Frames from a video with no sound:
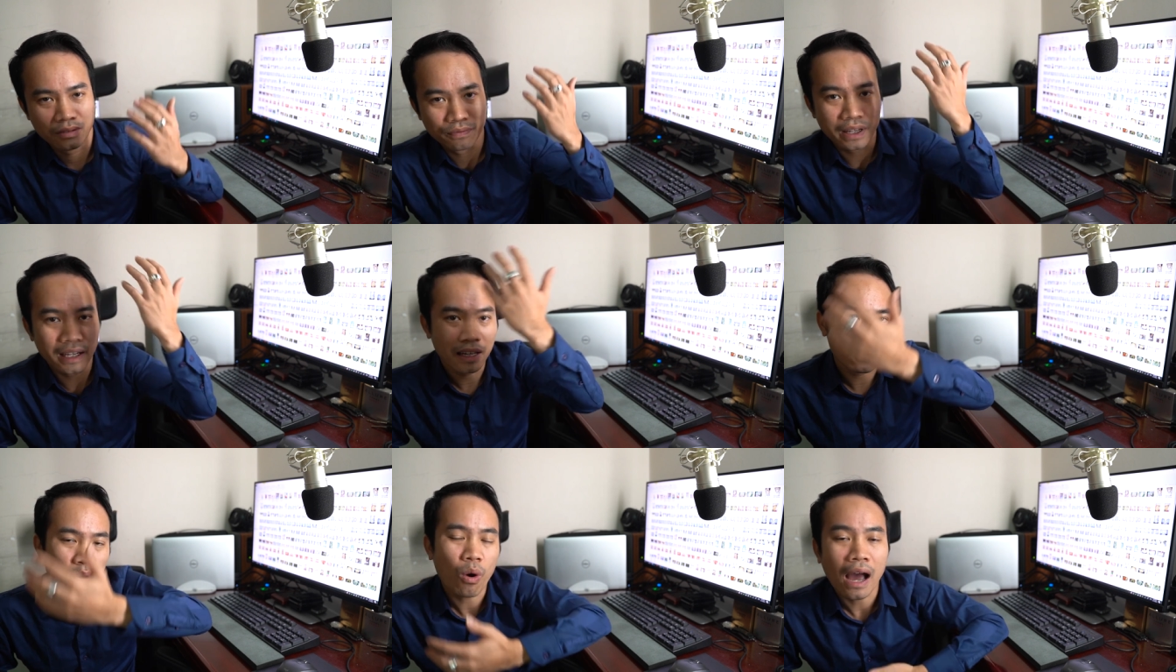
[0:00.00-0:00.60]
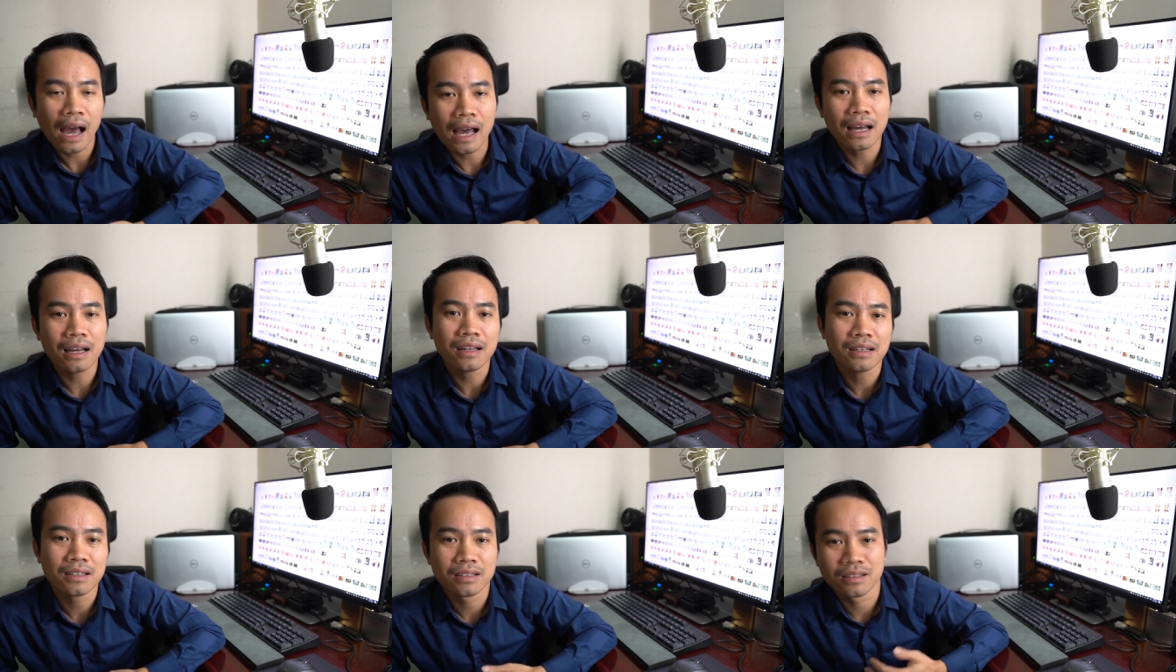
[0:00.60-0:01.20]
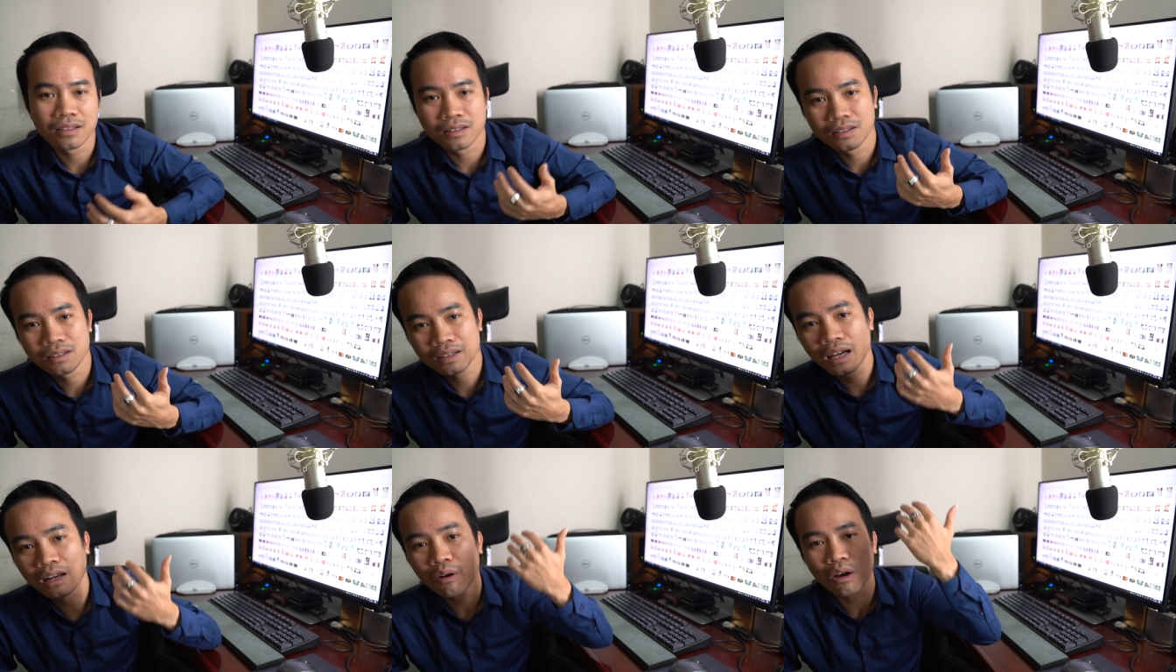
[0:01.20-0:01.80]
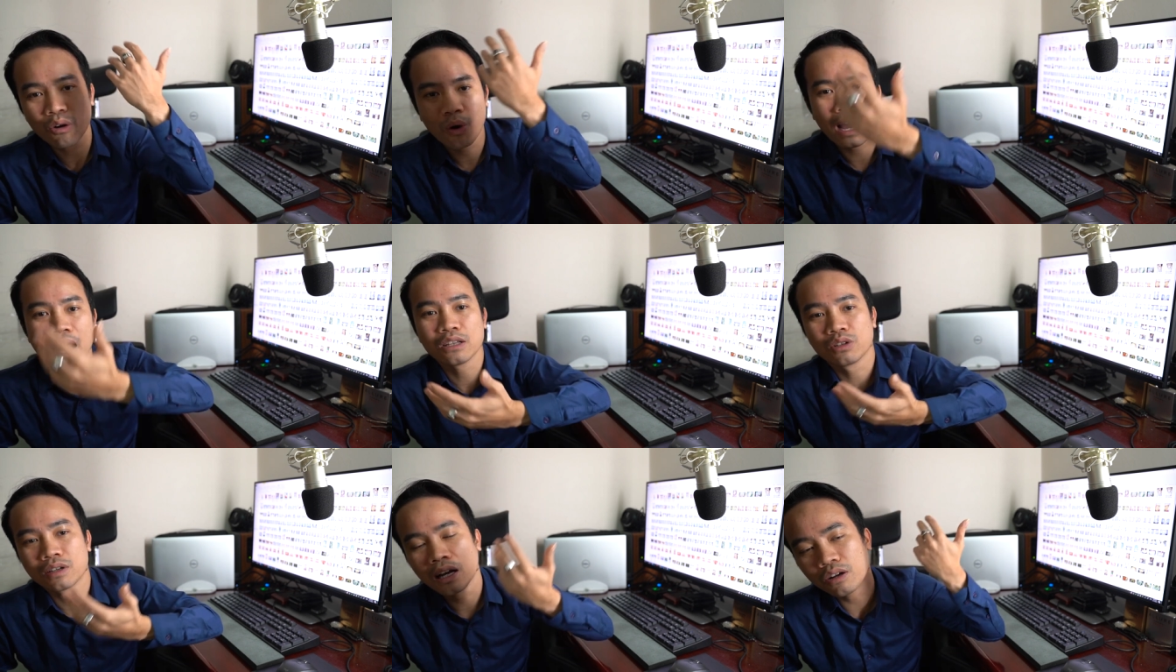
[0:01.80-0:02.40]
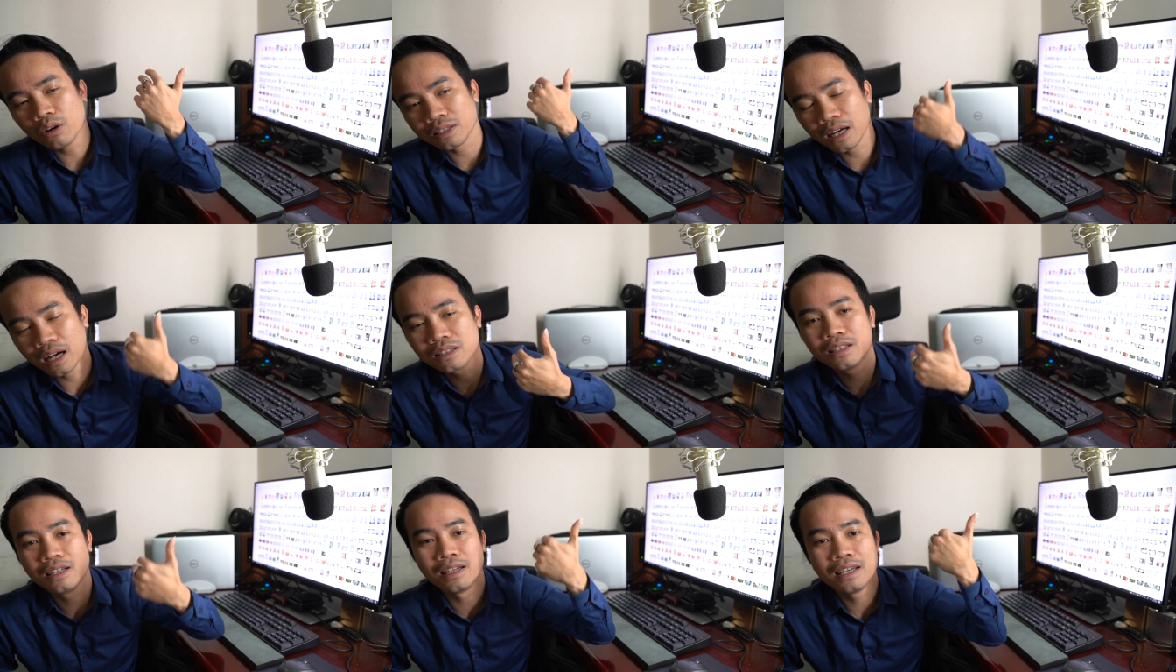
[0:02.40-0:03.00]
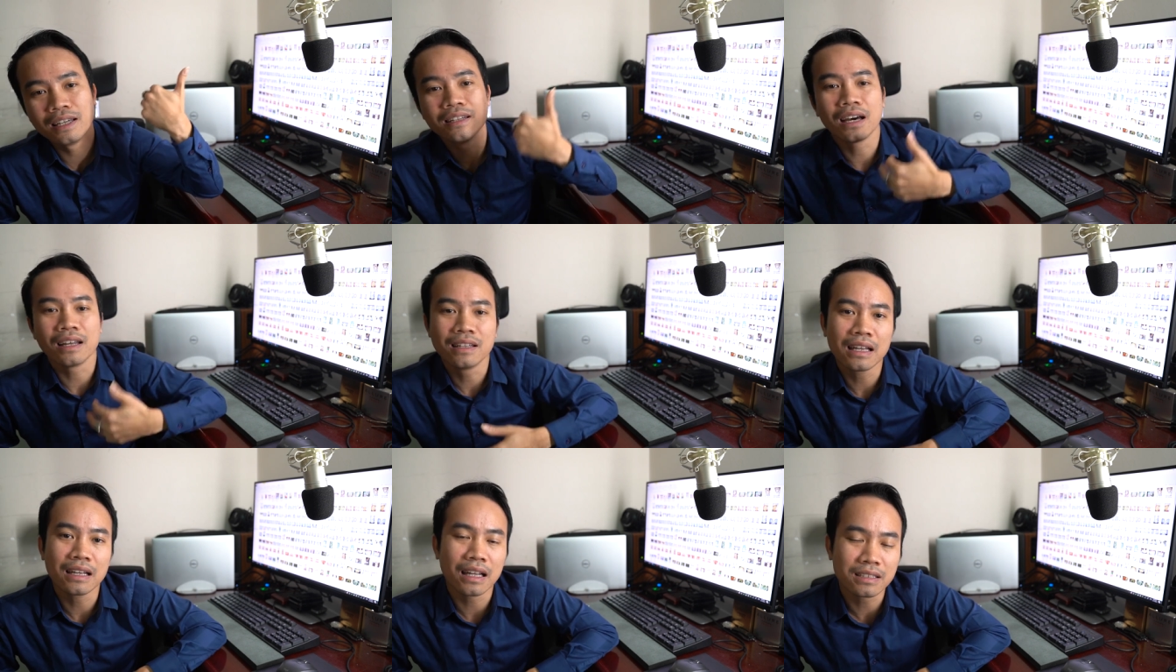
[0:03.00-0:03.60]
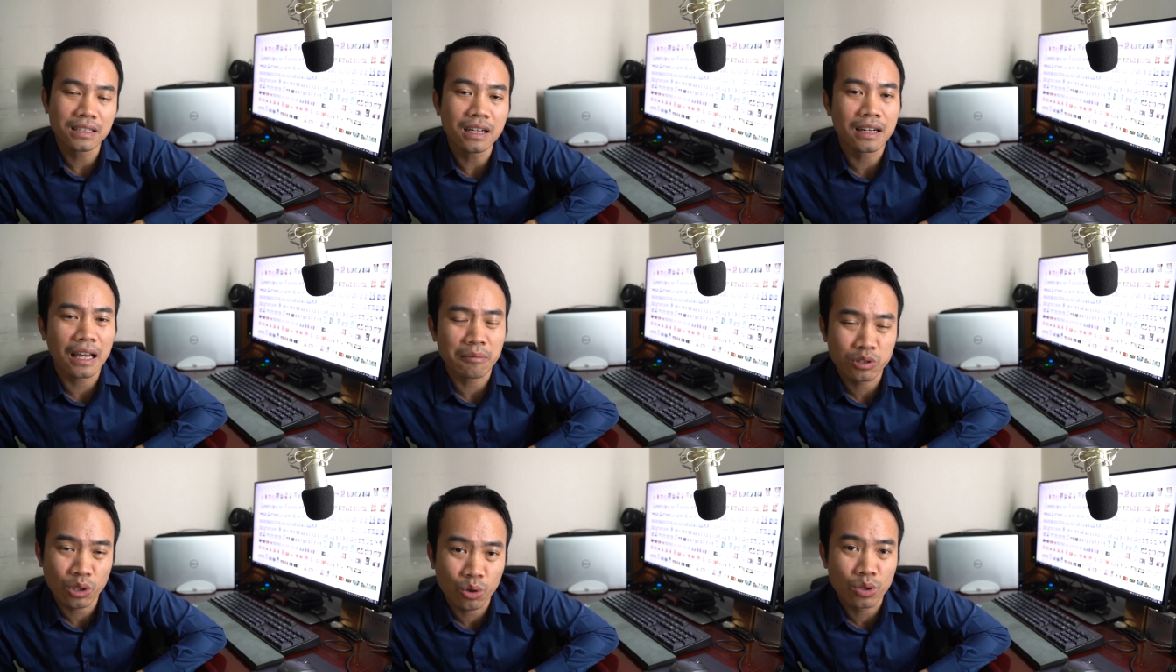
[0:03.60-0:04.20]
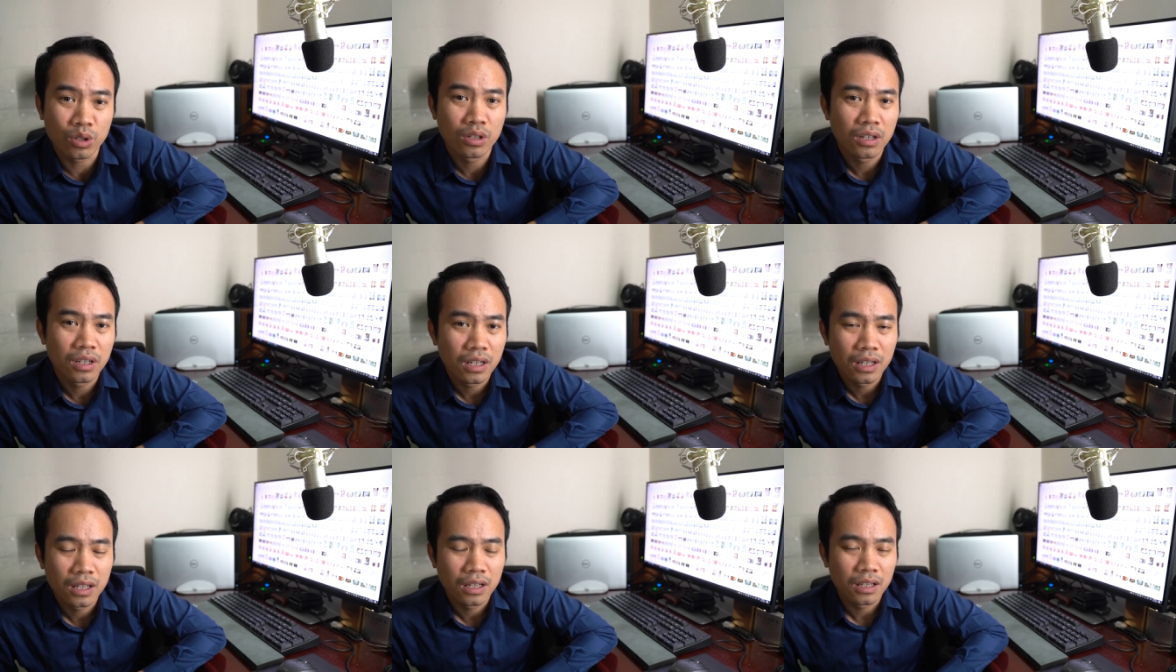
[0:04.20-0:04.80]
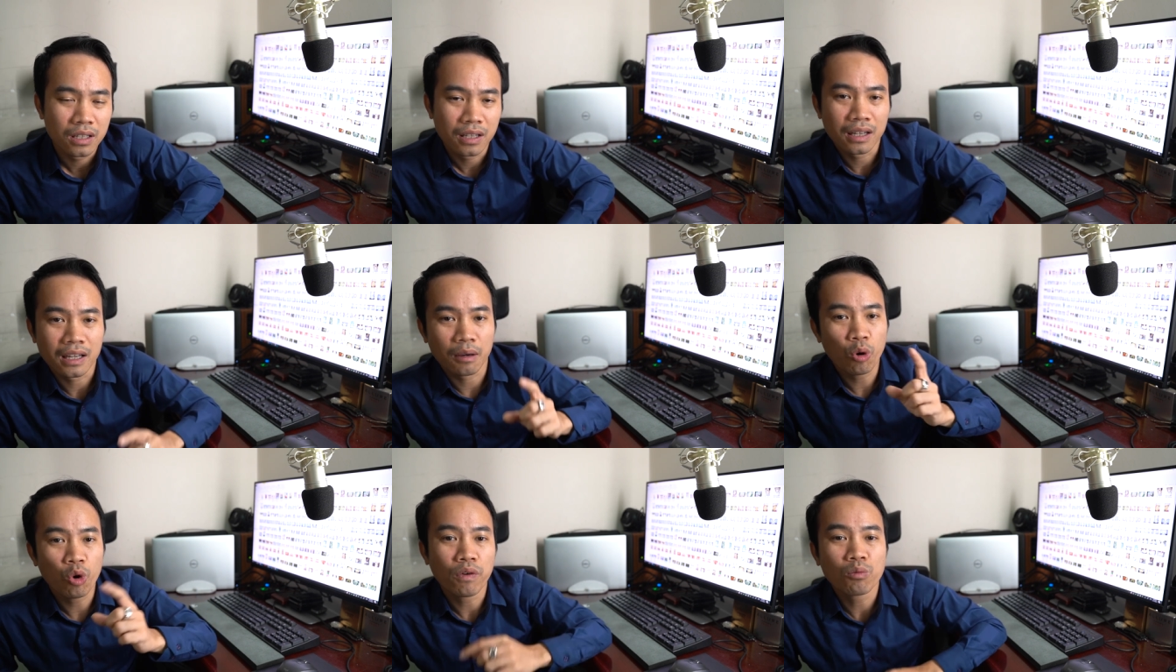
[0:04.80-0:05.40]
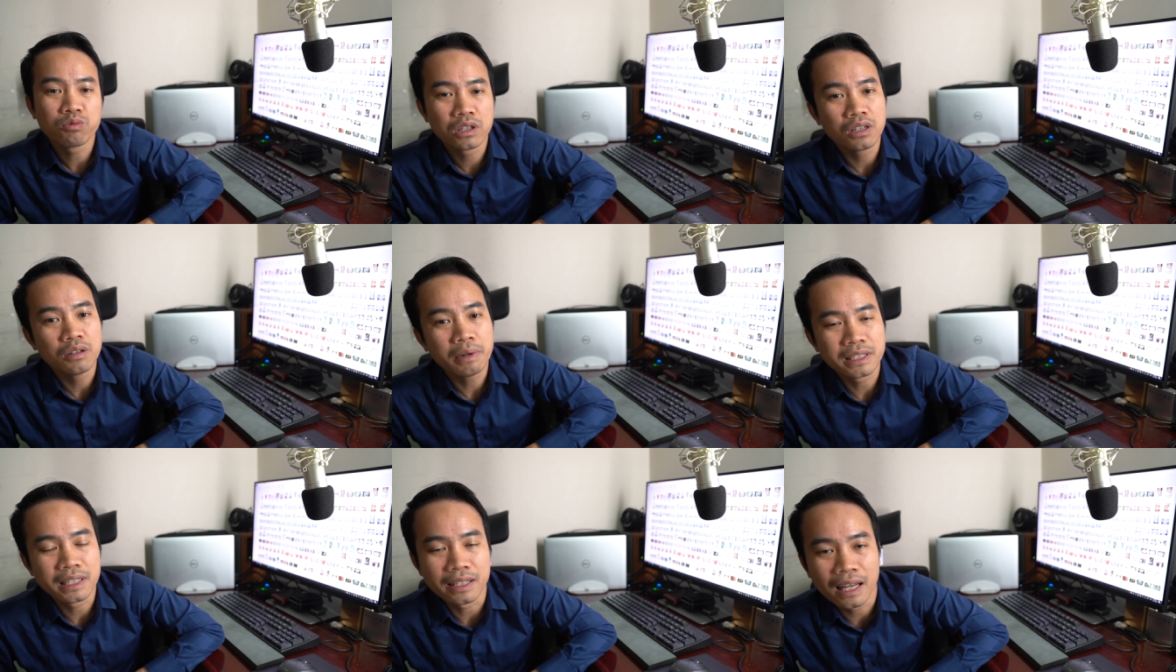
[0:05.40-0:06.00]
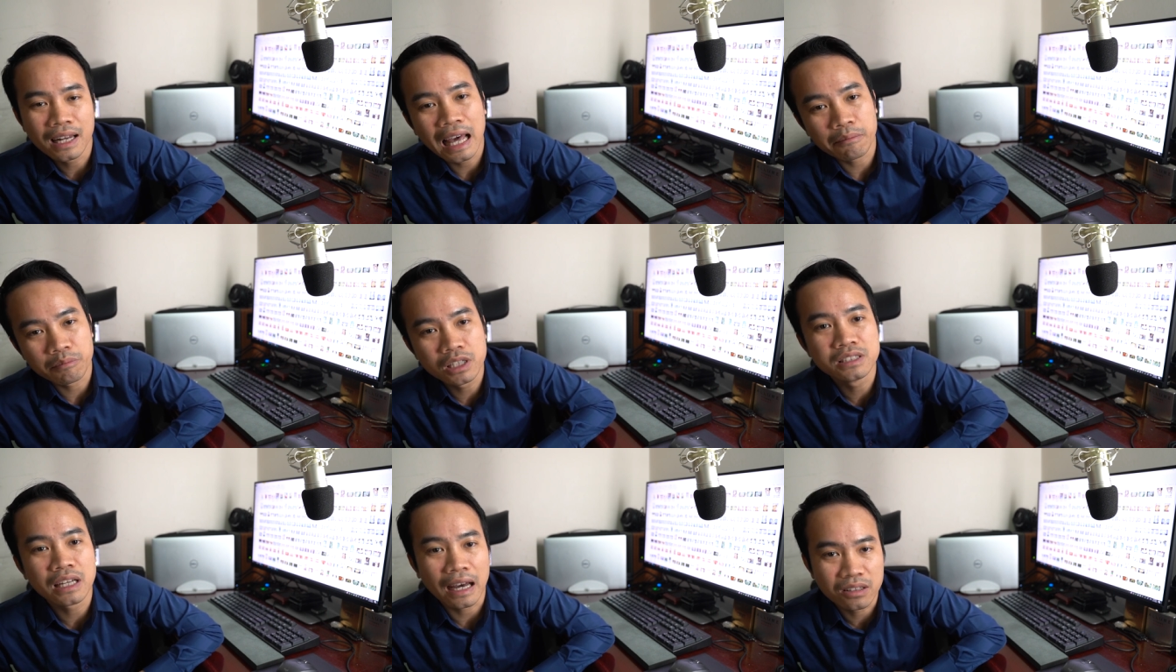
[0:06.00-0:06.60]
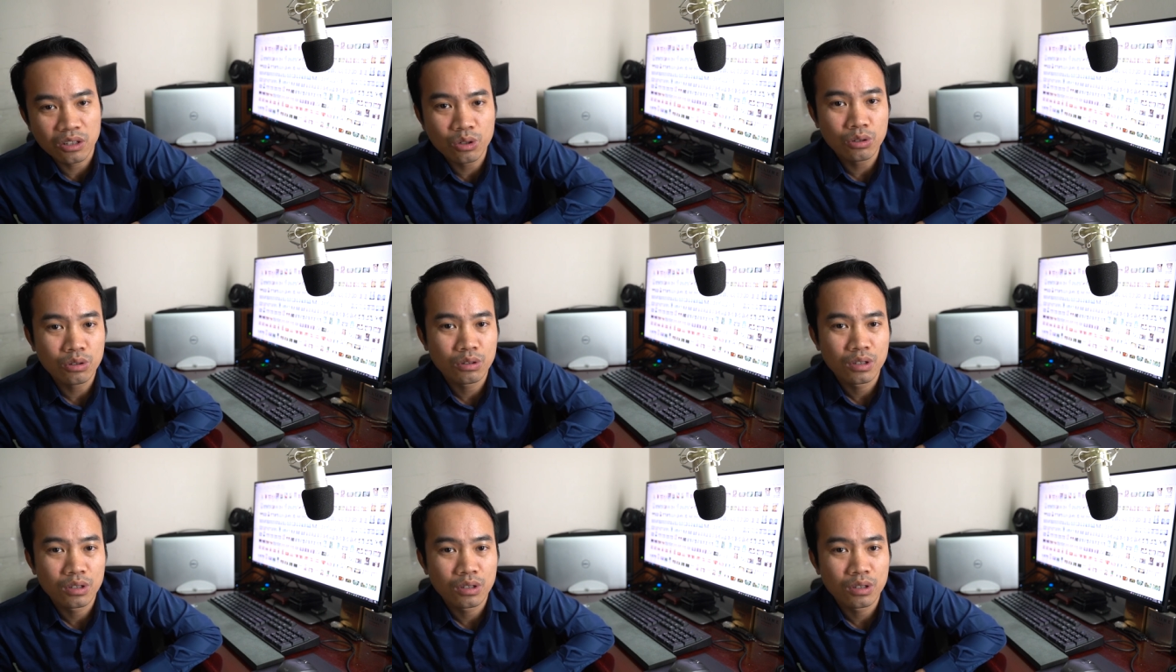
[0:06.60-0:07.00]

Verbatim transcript: vì hoa các loại hoa rồi các loại trang trí in ấn là đã rất là đẹp rồi thì cái bộ phông chữ mình chỉ nên làm đơn giản thôi